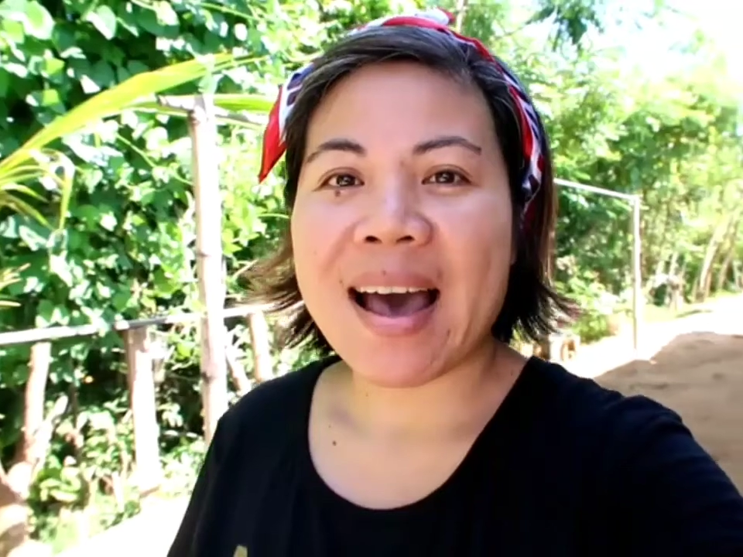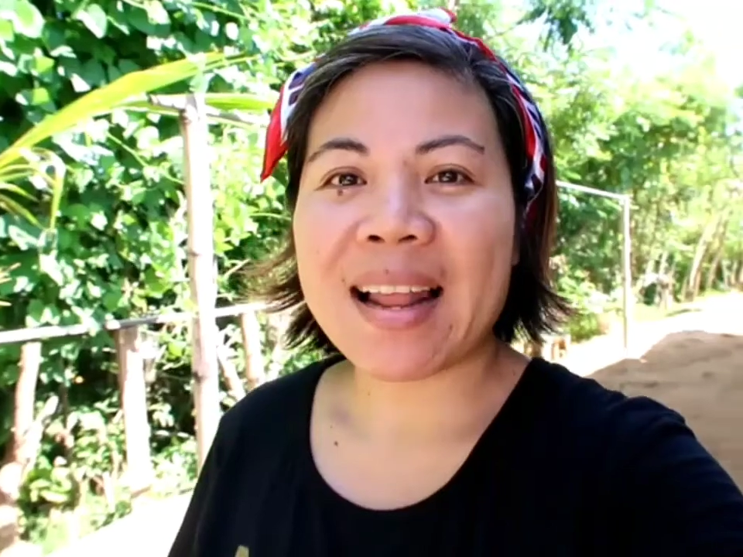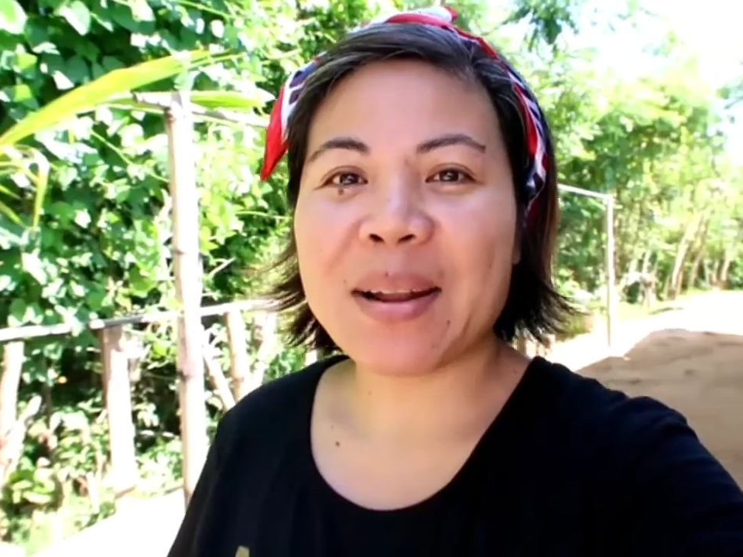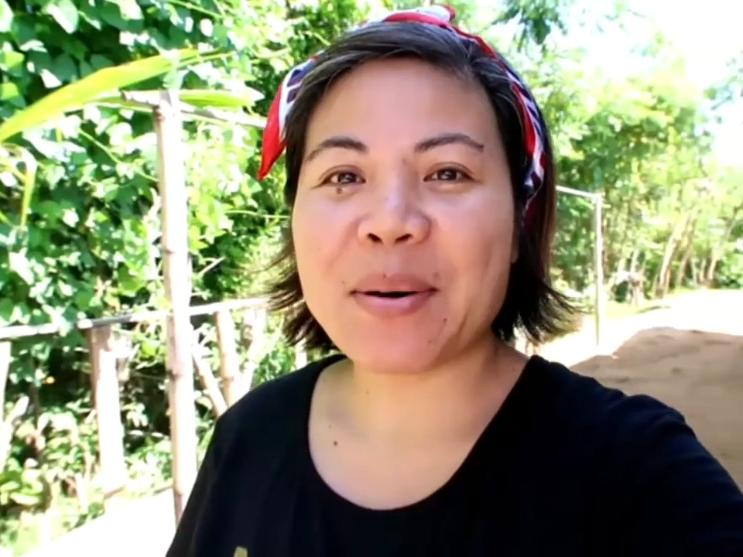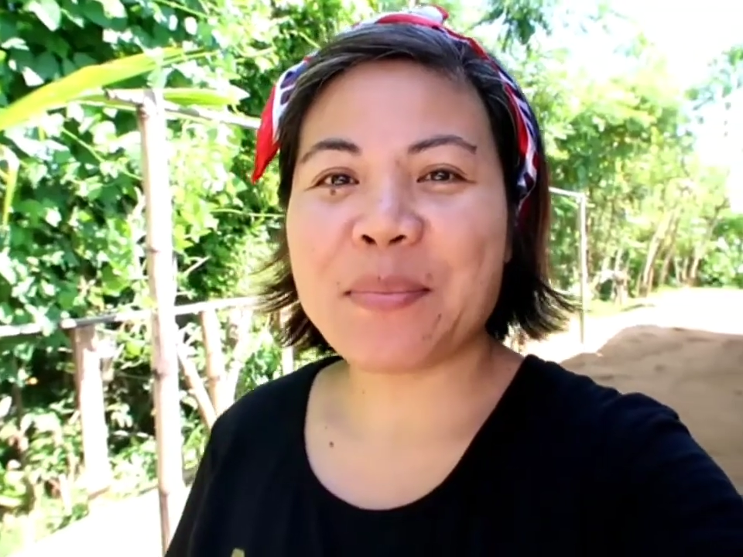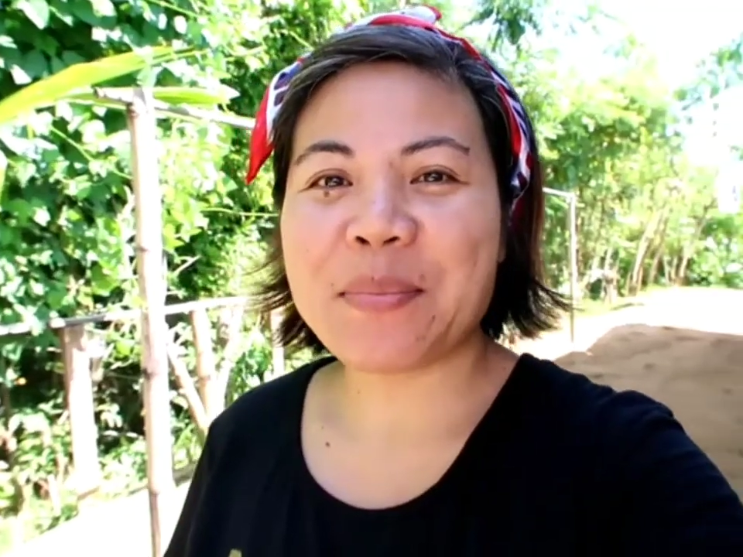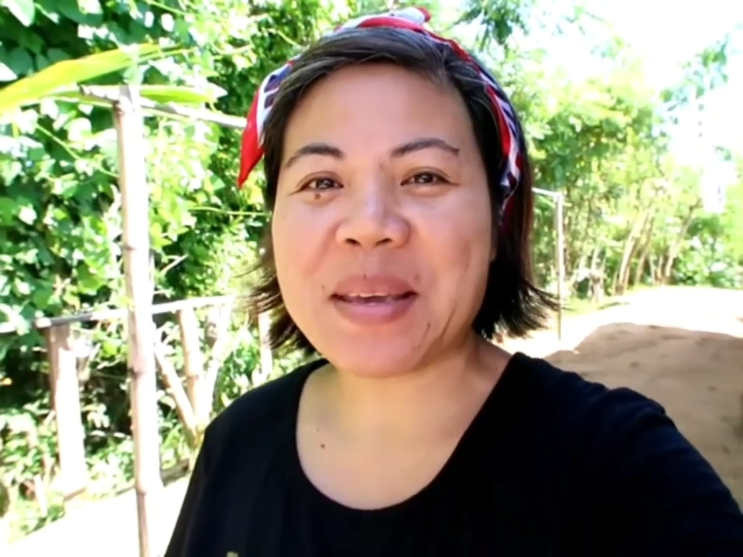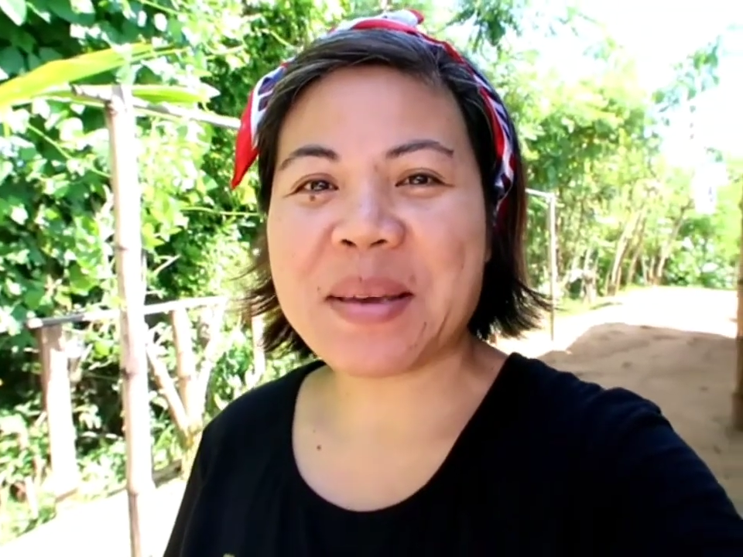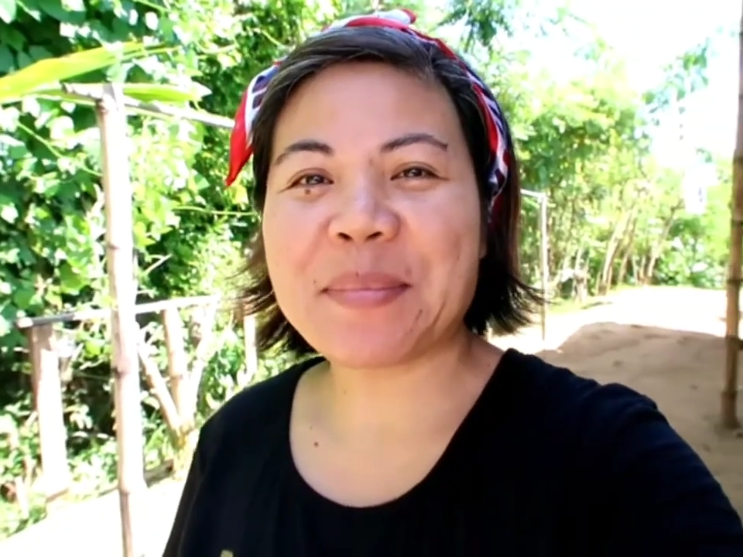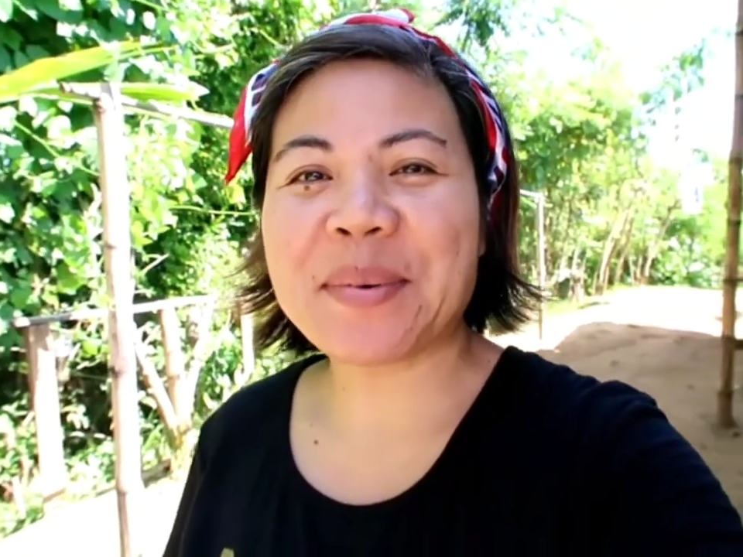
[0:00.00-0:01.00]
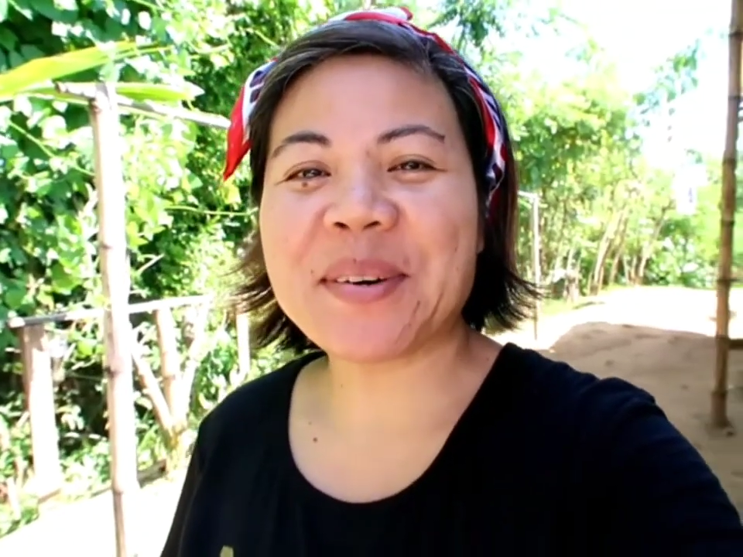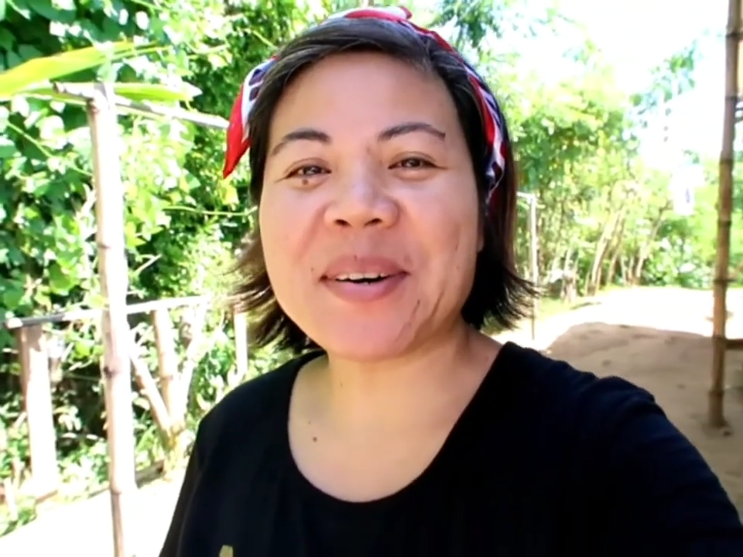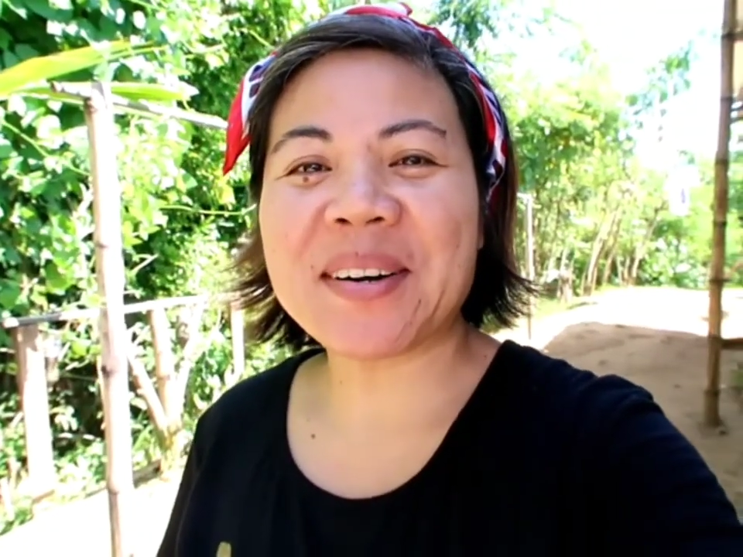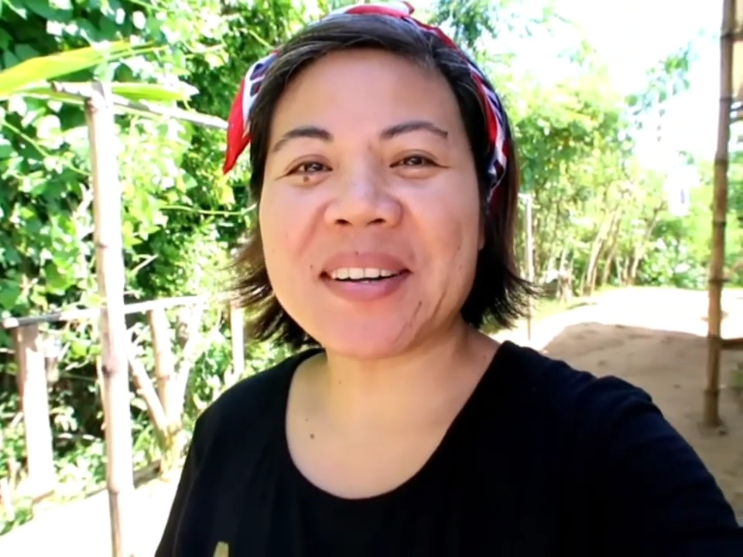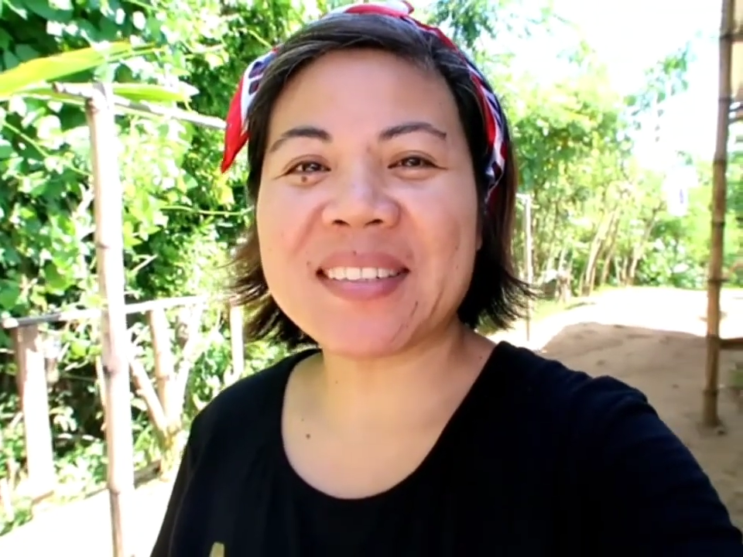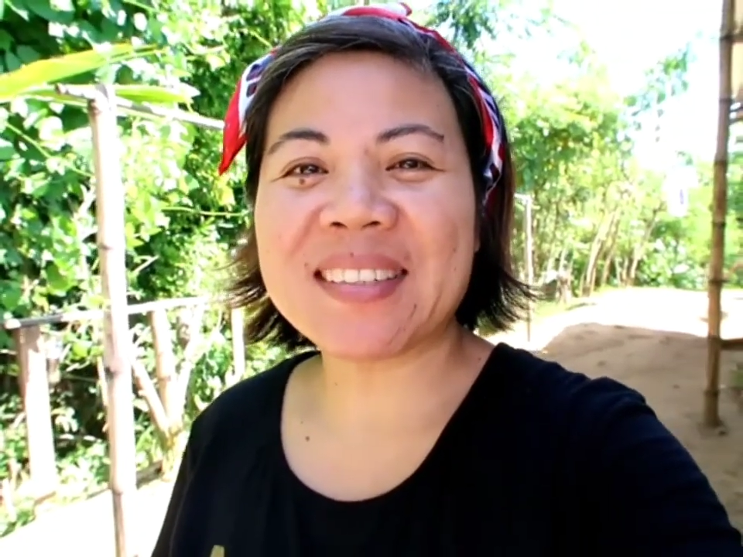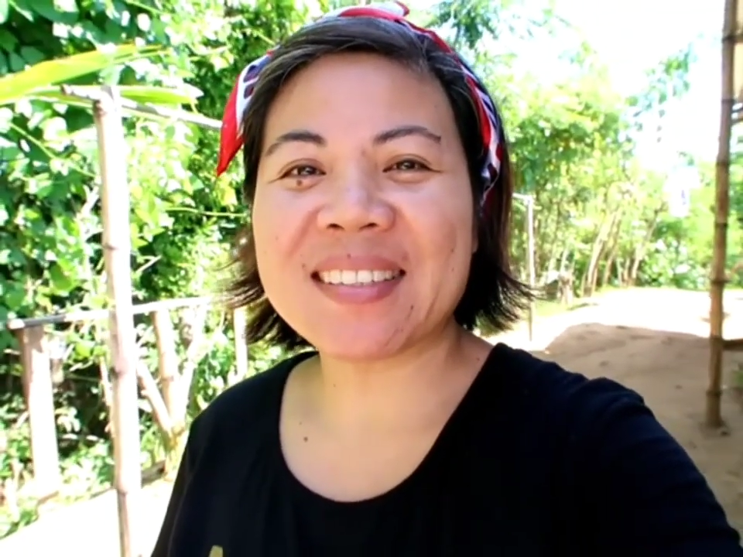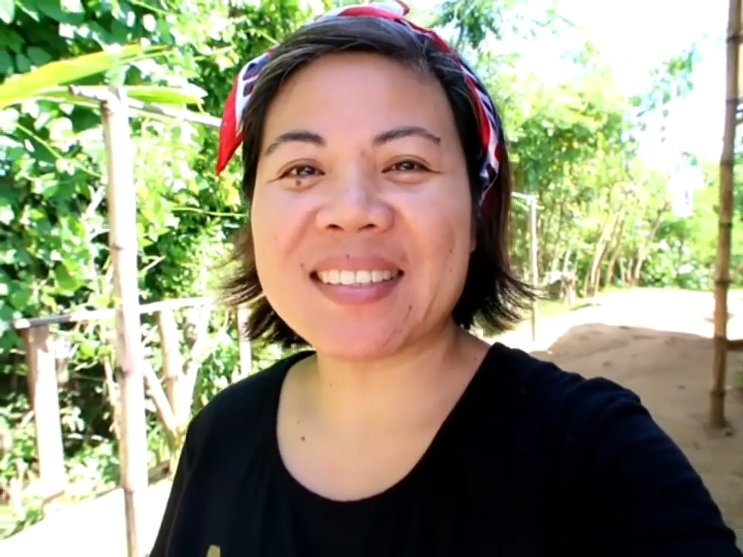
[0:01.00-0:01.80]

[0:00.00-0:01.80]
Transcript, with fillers: Hello people!